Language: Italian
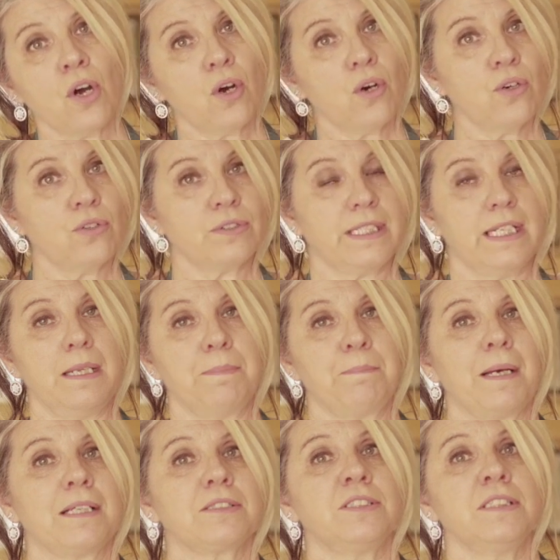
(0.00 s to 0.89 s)
o nelle
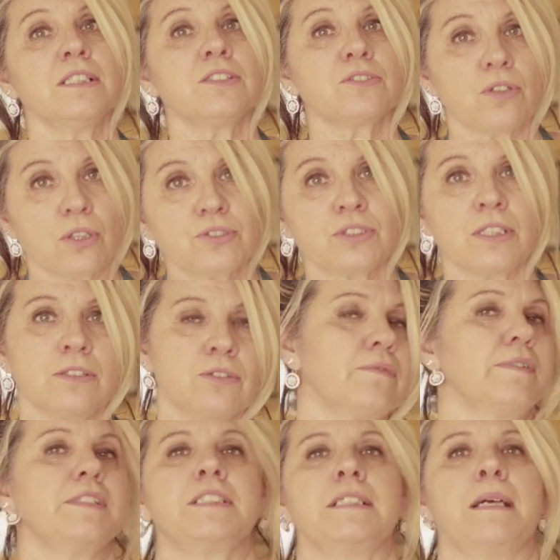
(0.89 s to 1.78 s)
pagine social
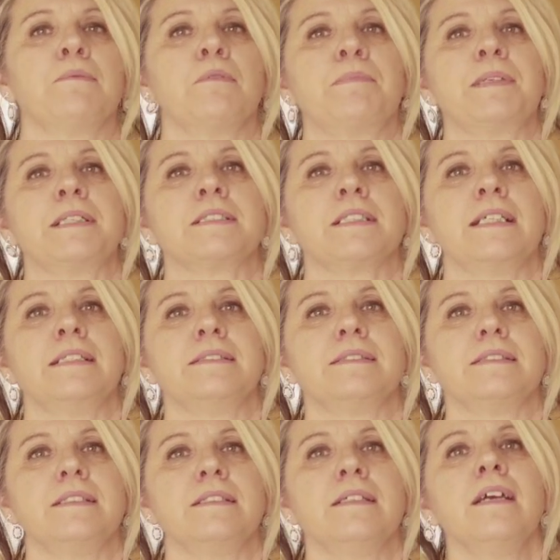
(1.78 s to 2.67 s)
dove siamo
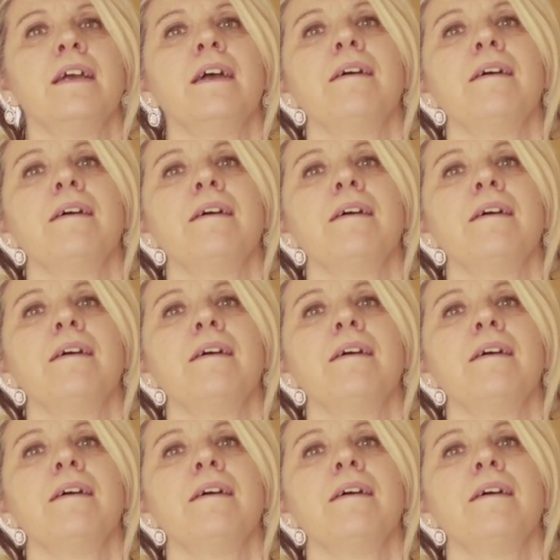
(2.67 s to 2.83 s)
presenti.